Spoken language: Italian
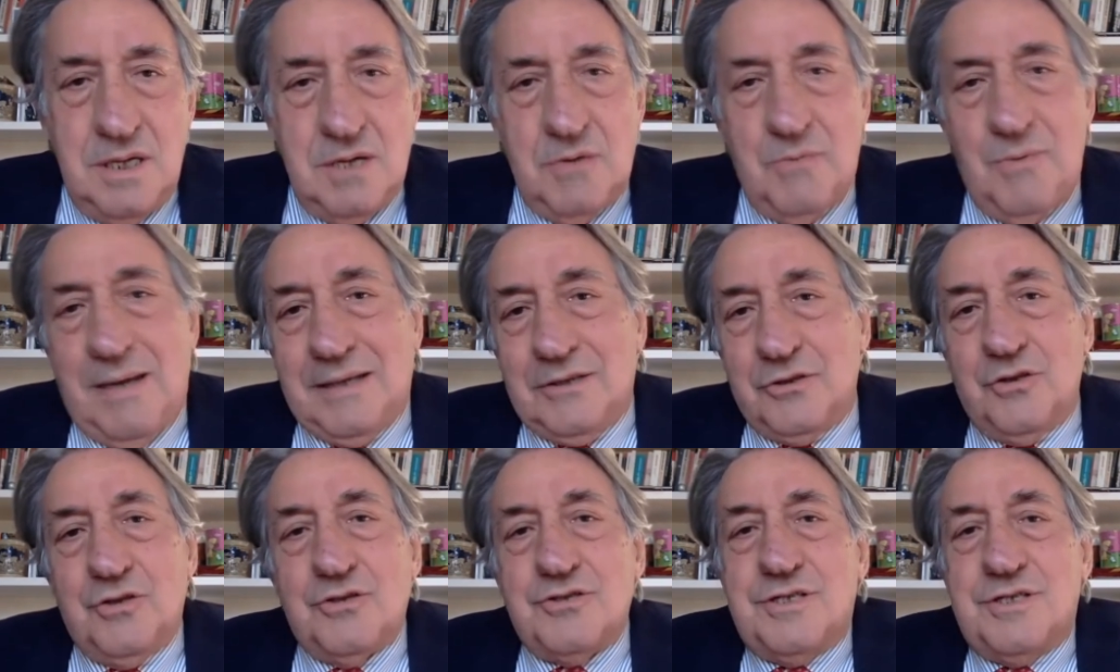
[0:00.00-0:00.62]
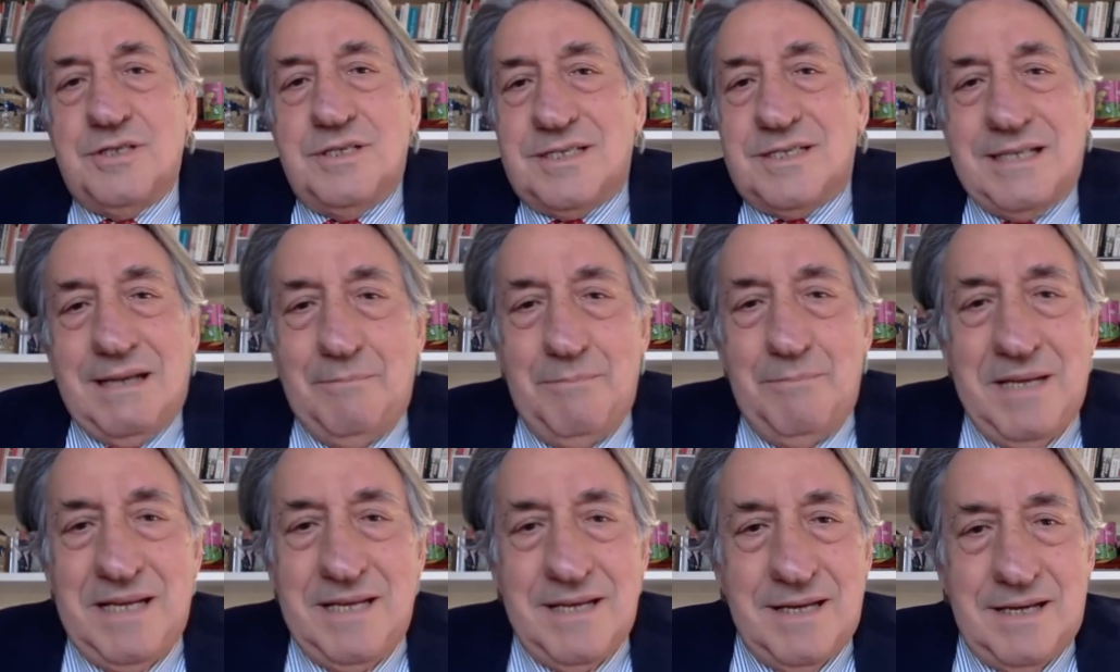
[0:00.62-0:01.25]
quando si
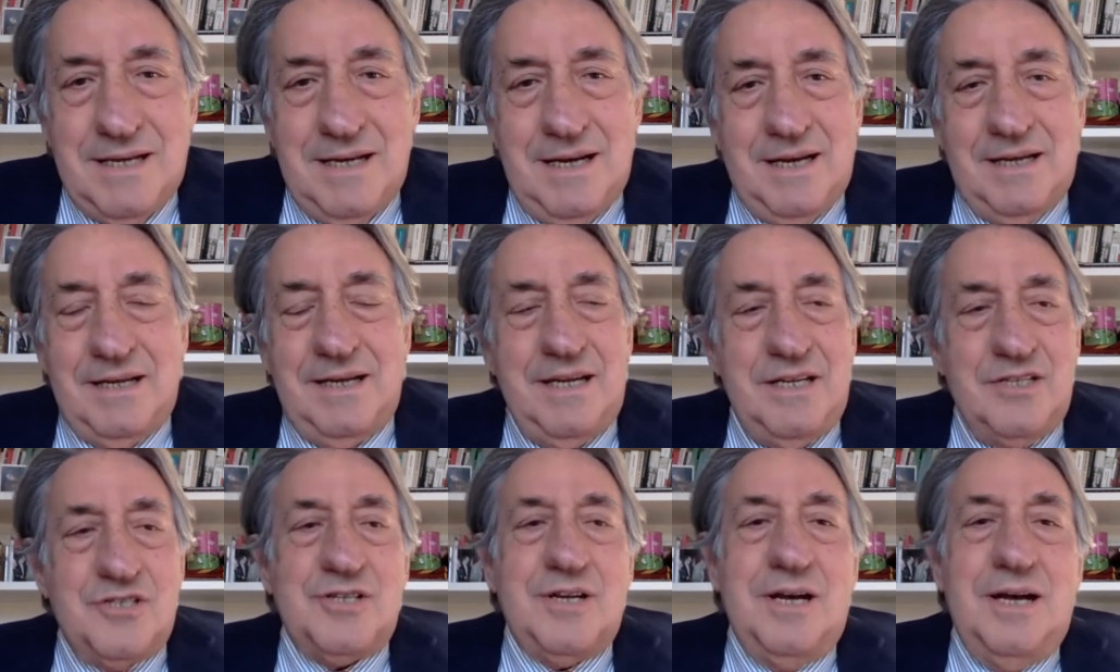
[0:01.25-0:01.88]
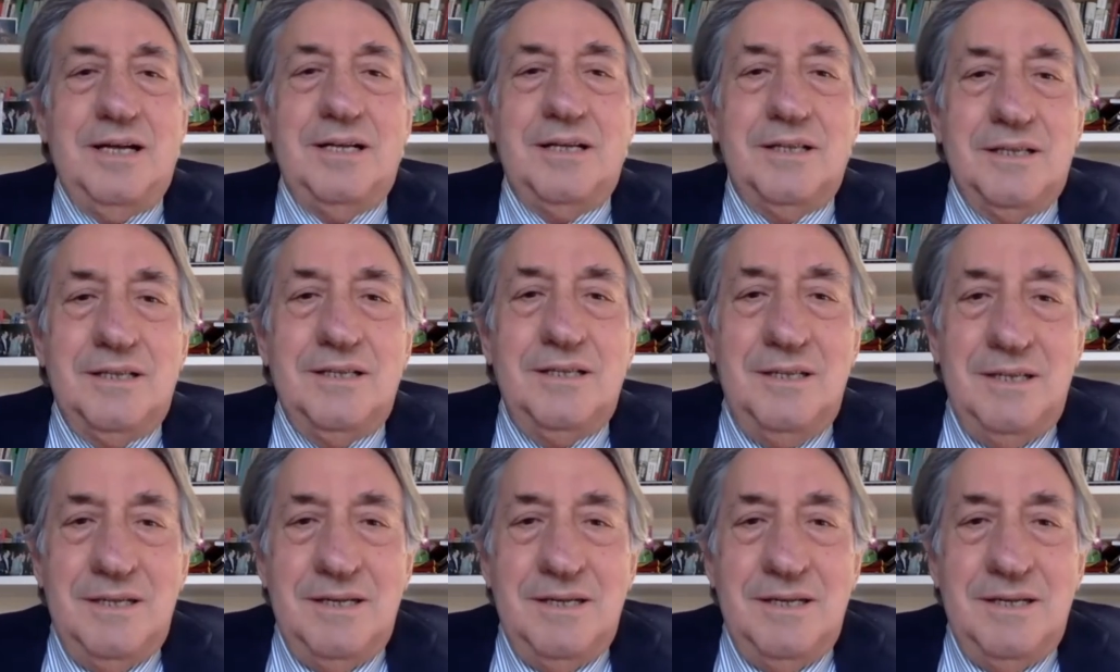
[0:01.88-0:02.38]
stabilì che la Grecia